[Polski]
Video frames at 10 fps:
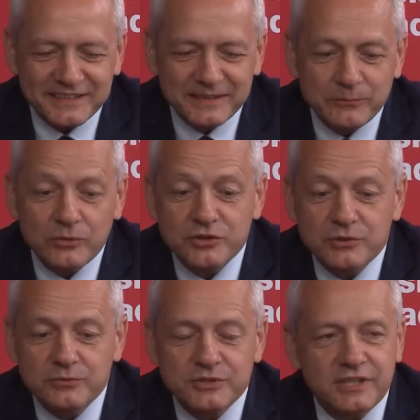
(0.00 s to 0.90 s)
e, młodzi
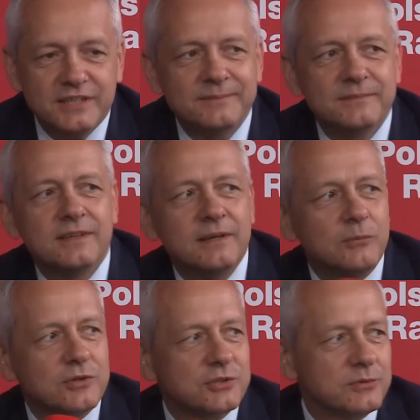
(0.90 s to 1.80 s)
ludzie, a
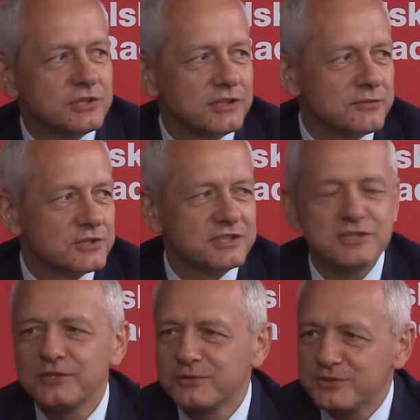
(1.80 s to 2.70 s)
młodzi ludzie to wszyscy
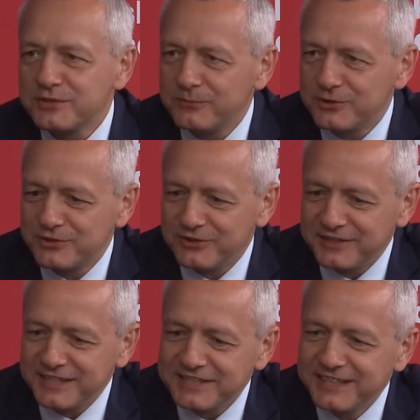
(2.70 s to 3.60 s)
ci, którzy są młodsi od
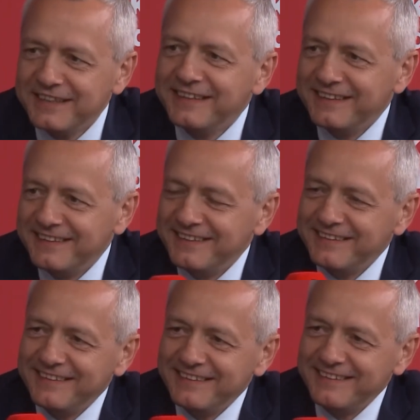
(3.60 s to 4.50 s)
nas. A pamięta pan
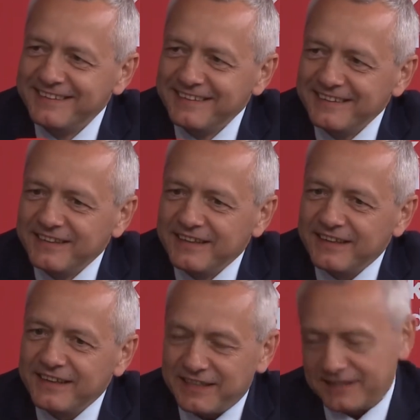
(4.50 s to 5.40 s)
Tetrisa?
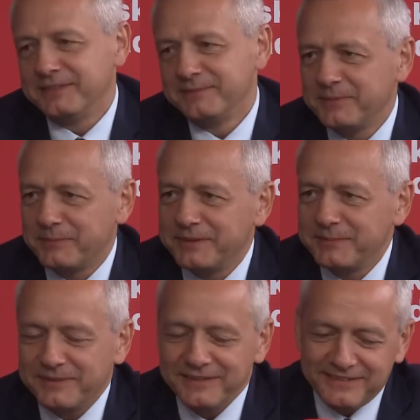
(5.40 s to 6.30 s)
E, tak. A,
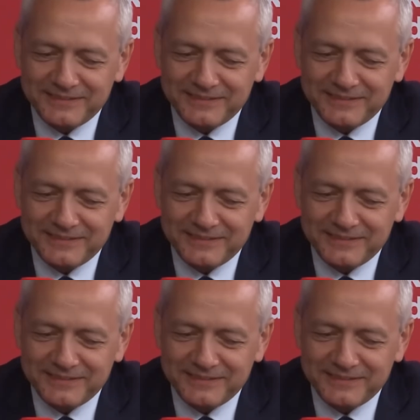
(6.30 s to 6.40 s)
no, tylko